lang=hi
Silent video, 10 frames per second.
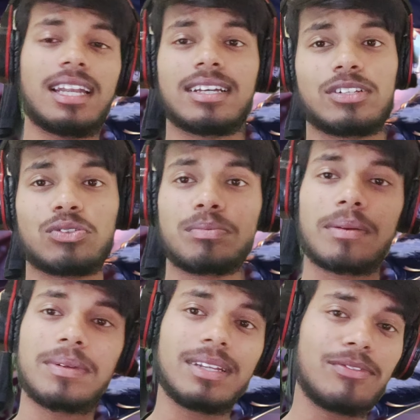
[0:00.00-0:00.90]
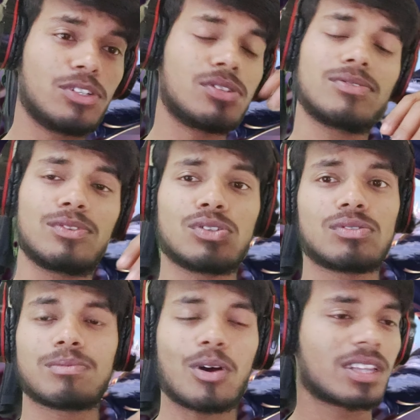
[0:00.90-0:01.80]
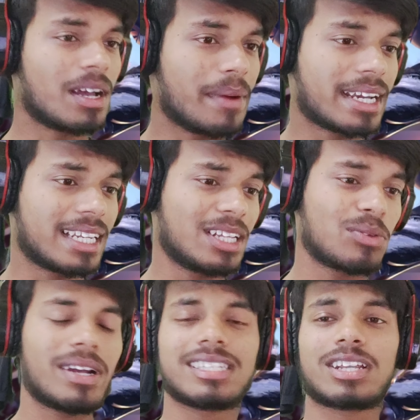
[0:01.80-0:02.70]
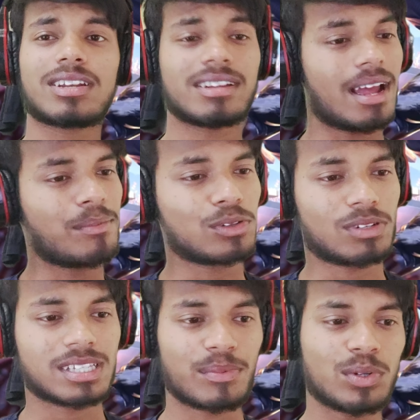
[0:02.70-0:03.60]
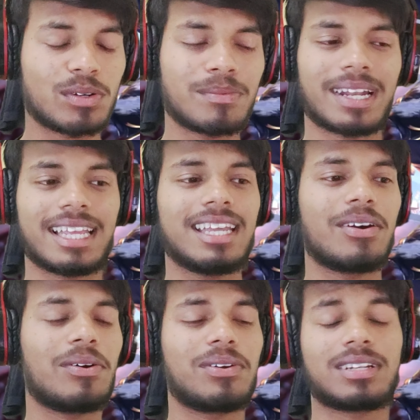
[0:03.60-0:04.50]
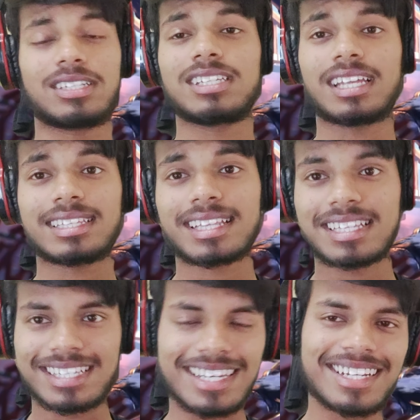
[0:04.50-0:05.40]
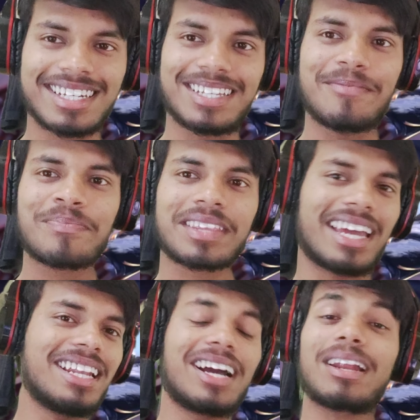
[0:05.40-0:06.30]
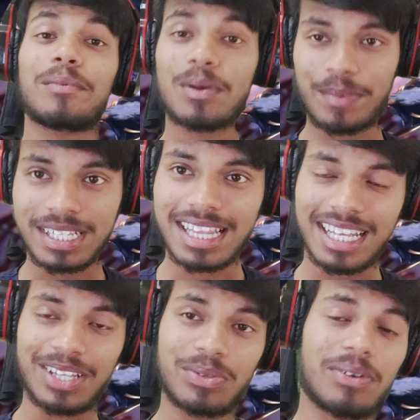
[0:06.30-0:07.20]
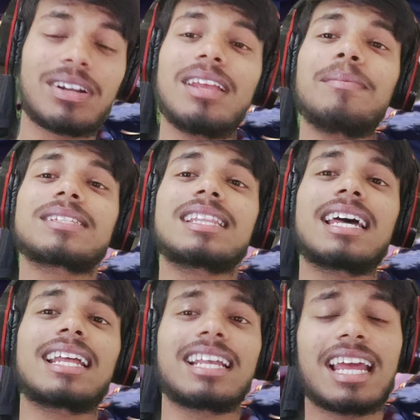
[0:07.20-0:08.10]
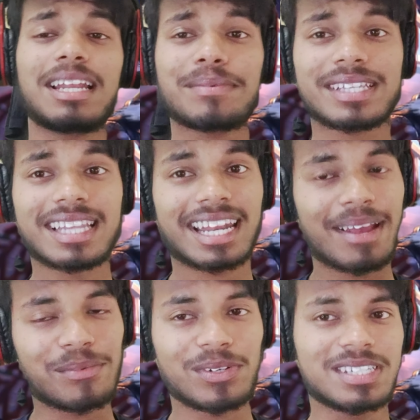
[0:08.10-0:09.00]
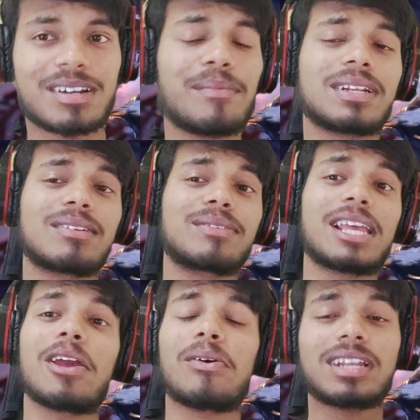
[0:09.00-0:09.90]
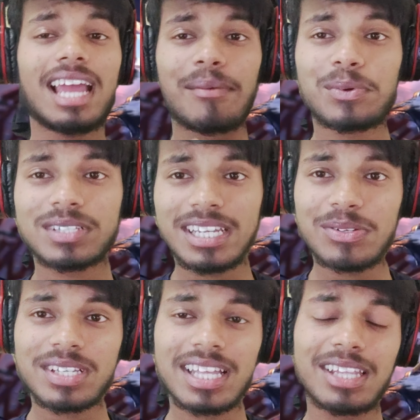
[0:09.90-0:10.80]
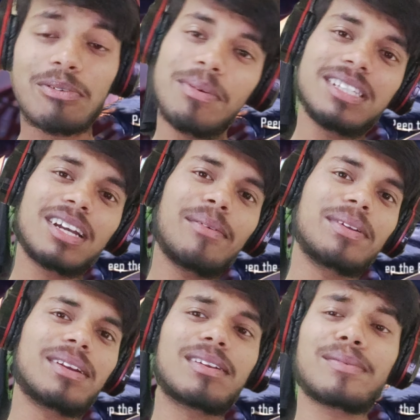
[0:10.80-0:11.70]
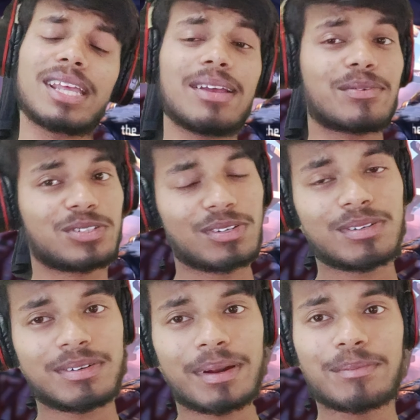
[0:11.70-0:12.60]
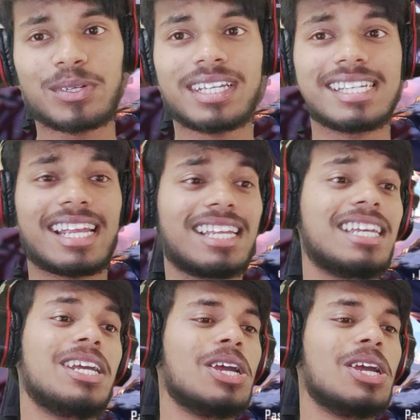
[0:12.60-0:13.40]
है ना यूट्यूब पे भी व्यूज व्यूज बहुत कम आ रहे हैं तो गाइज आप लोग थोड़ा सपोर्ट बनाइए और इसे ज़्यादा से ज़्यादा शेयर करिए है ना अगर आप लोग को पसंद आइए तो और नहीं पसंद आ रहा है क्या नहीं पसंद आ रहा है आप नीचे कमेंट करके बताइए और क्या आपको चाहिए उसके अंदर वो भी नीचे कमेंट करके बताइए आपको जरूर डिमांड पूरी की जाएगी